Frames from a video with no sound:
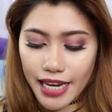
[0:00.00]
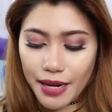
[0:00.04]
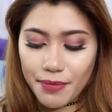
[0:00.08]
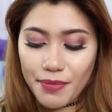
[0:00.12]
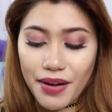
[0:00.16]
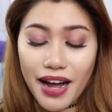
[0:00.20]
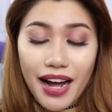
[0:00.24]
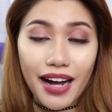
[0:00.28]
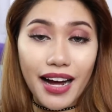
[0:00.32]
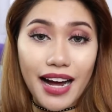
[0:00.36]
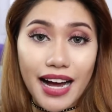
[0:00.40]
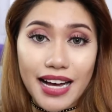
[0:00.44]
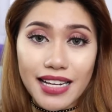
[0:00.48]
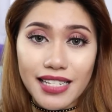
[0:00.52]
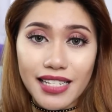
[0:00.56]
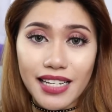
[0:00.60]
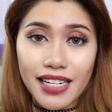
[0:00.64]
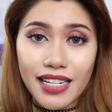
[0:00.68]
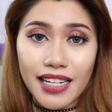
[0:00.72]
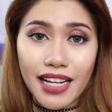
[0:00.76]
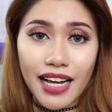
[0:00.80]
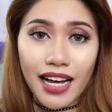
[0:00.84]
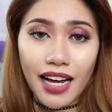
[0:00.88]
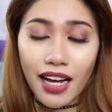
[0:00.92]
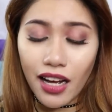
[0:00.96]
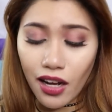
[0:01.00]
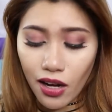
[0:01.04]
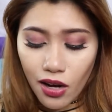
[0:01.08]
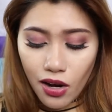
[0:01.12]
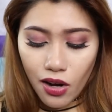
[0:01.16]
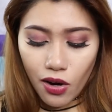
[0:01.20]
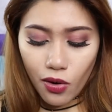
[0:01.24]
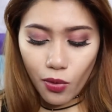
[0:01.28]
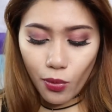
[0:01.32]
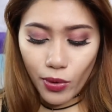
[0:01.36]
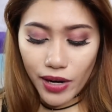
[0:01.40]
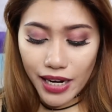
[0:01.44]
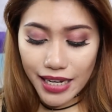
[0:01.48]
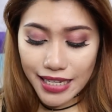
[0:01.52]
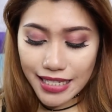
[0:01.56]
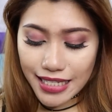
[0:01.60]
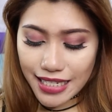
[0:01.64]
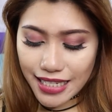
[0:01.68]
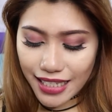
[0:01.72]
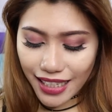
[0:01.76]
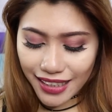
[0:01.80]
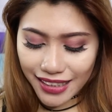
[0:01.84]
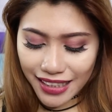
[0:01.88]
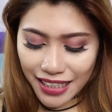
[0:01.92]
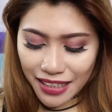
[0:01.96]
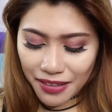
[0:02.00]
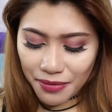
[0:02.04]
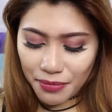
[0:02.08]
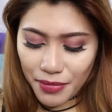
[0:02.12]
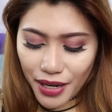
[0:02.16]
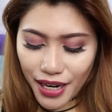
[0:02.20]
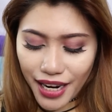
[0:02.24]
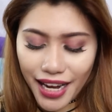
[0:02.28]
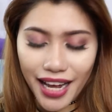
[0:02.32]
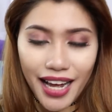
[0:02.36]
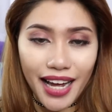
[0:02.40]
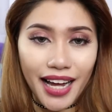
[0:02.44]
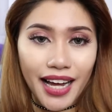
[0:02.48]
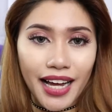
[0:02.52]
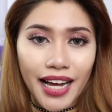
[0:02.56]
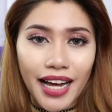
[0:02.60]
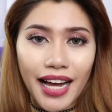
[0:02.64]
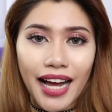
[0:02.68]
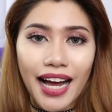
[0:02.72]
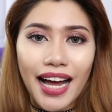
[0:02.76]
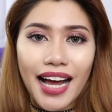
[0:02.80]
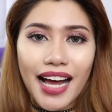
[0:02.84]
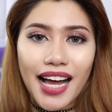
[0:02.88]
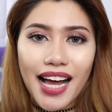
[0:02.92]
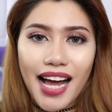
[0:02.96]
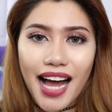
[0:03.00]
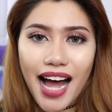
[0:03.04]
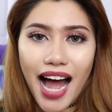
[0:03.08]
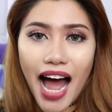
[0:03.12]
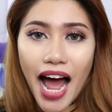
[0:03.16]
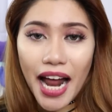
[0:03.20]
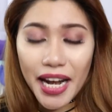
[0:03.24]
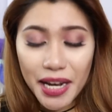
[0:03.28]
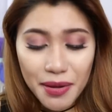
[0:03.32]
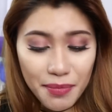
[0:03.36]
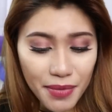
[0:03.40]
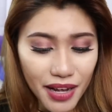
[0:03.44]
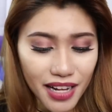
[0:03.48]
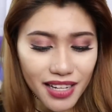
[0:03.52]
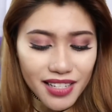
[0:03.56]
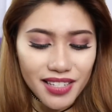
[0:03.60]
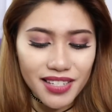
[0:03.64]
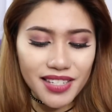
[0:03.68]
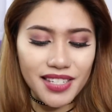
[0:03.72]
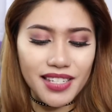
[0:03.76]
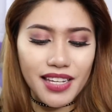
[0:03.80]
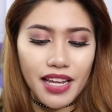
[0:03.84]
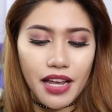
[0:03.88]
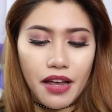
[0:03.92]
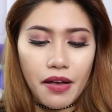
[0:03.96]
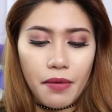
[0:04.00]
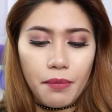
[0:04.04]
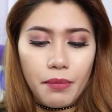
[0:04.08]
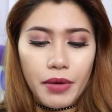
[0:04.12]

Kaya makaasa na walang sinaktang mga animals.